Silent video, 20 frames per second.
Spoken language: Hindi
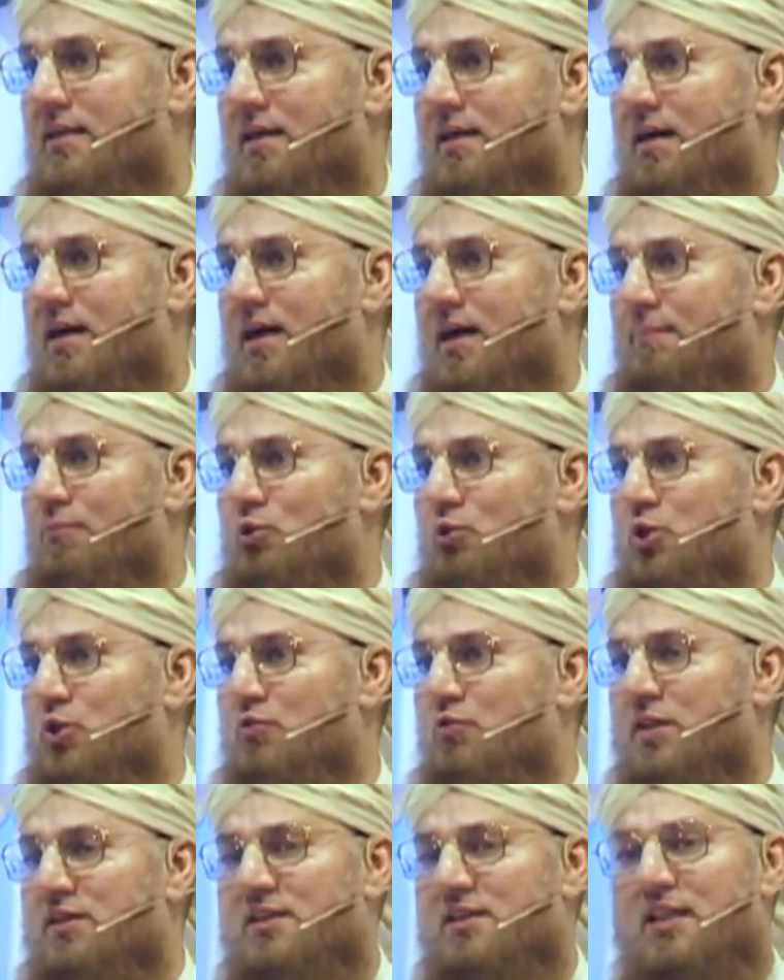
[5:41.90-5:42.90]
आप उस
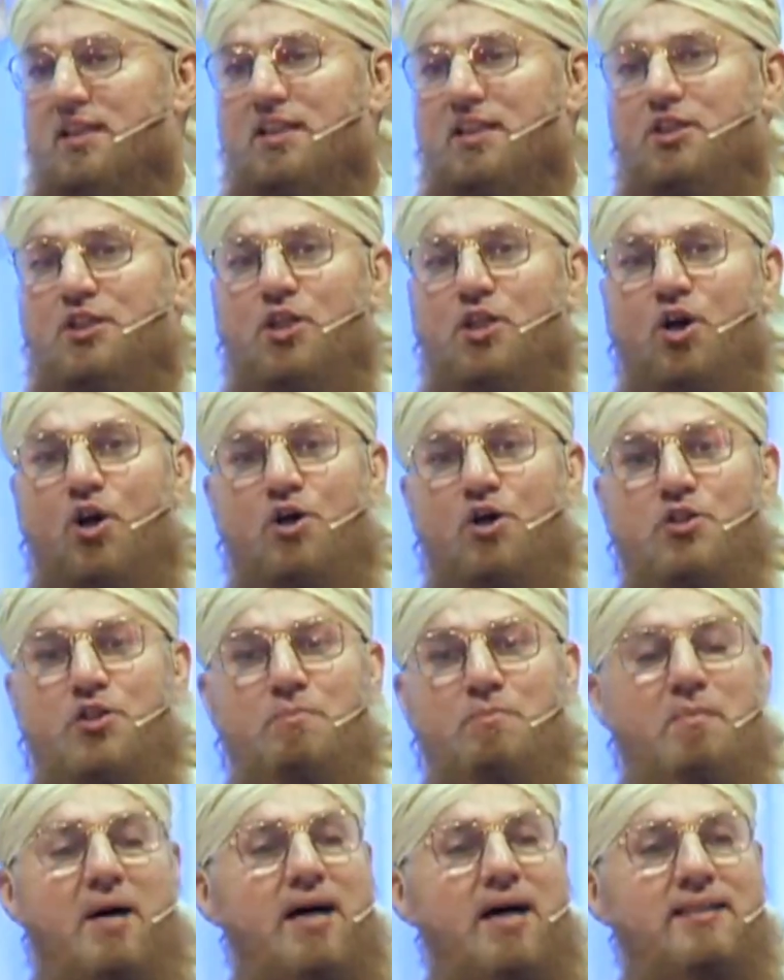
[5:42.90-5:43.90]
वक्त तक किसी और
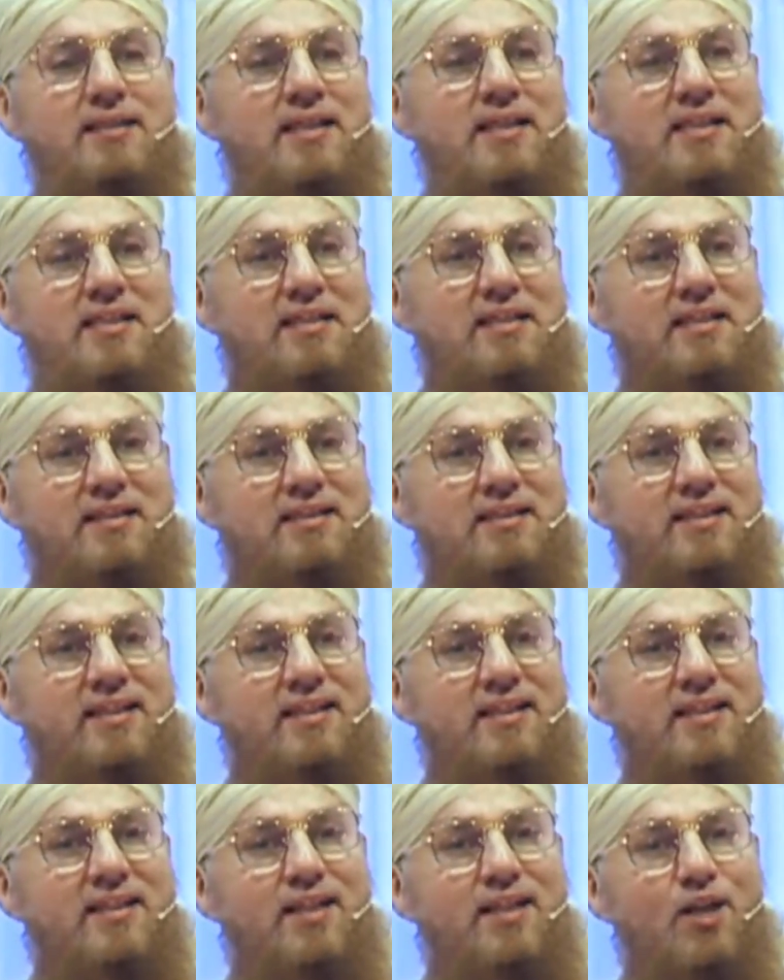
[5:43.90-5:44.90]
से बात नहीं करते
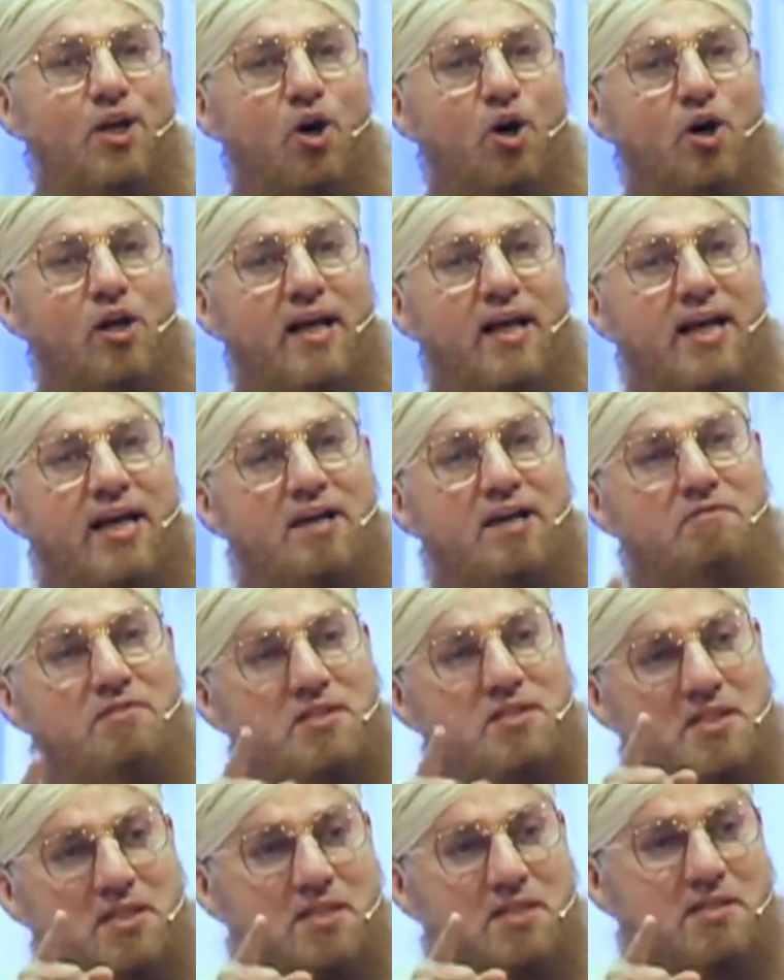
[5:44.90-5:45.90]
और ए
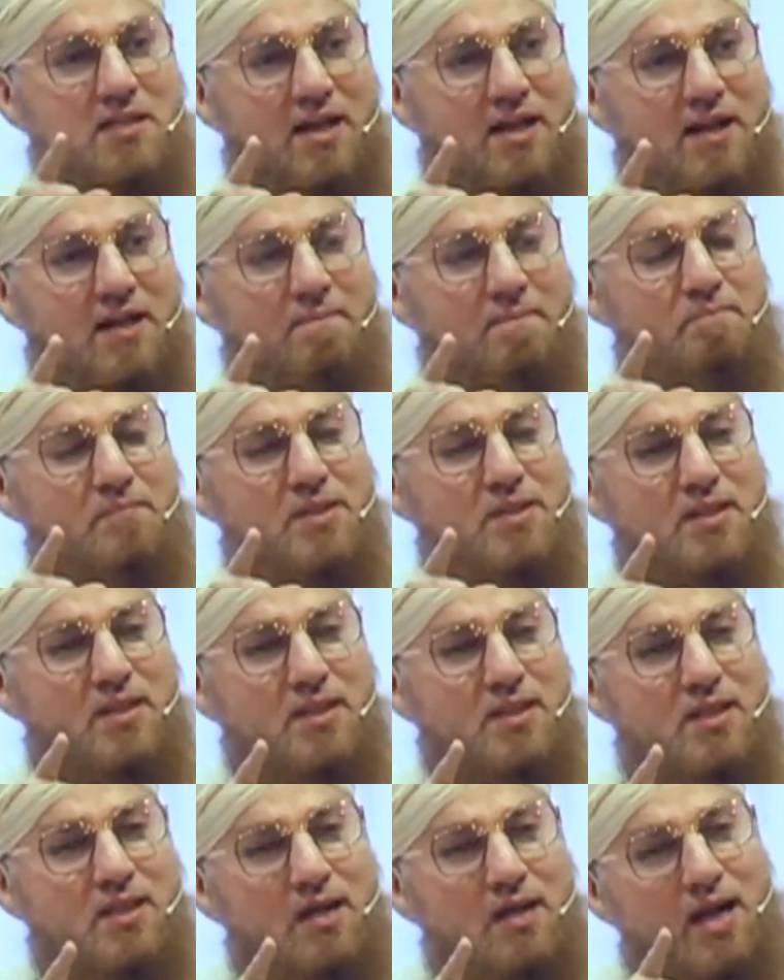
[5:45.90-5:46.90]
वज़ीर साहब
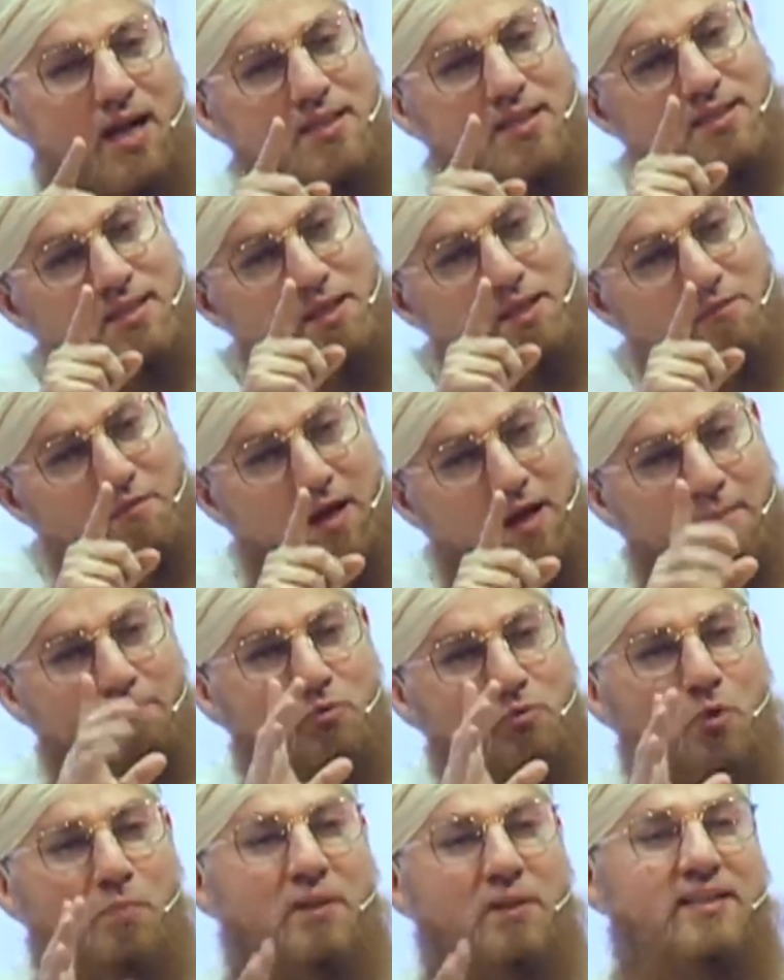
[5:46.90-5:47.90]
ये रात सिर्फ
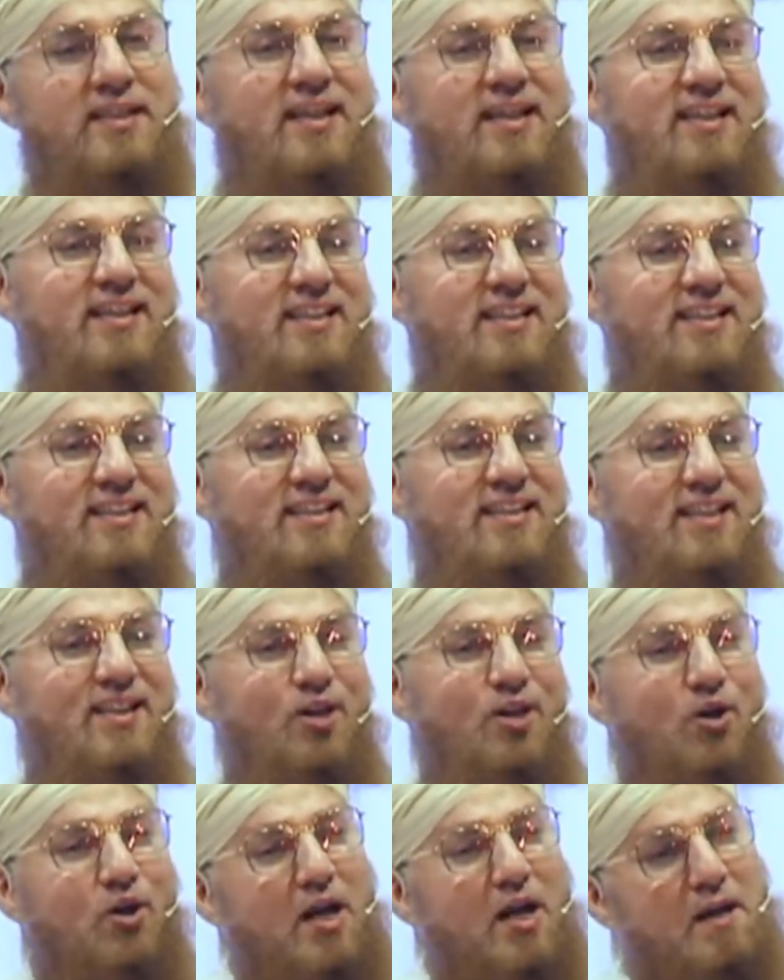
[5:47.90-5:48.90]
आपको पता है
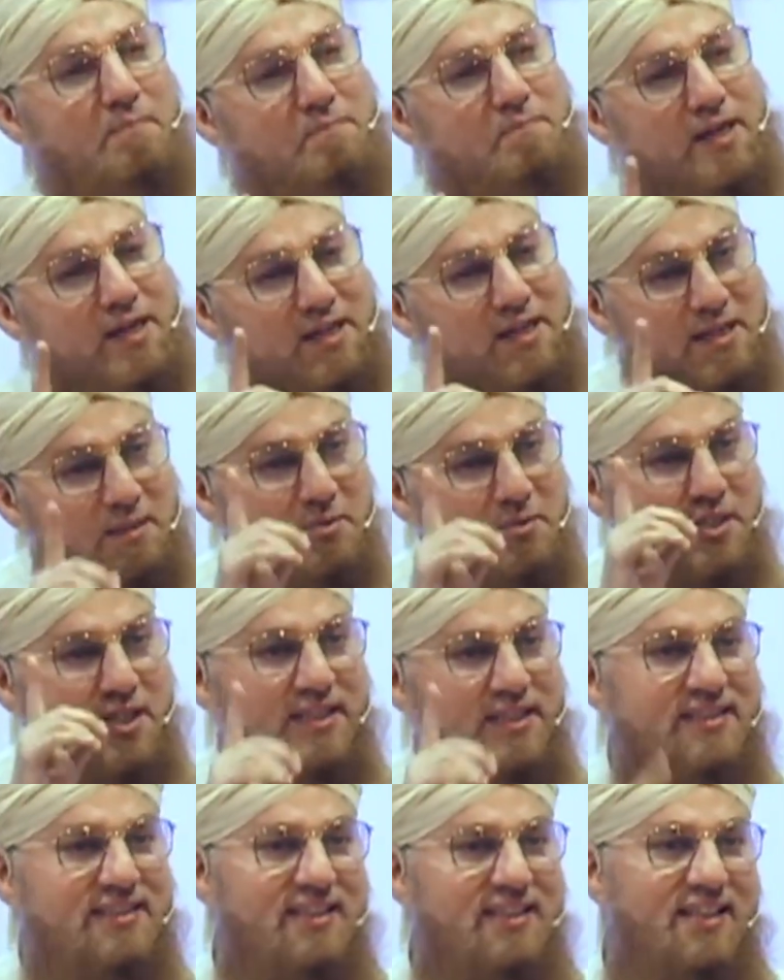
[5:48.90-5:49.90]
और आपका रब
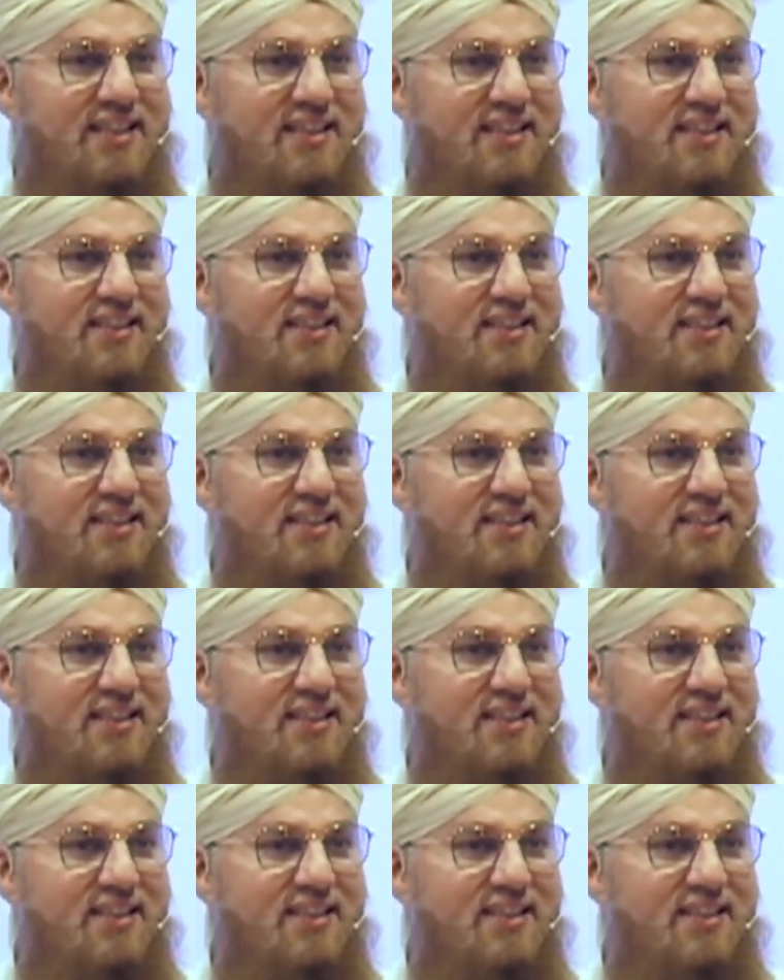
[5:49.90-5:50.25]
जानता है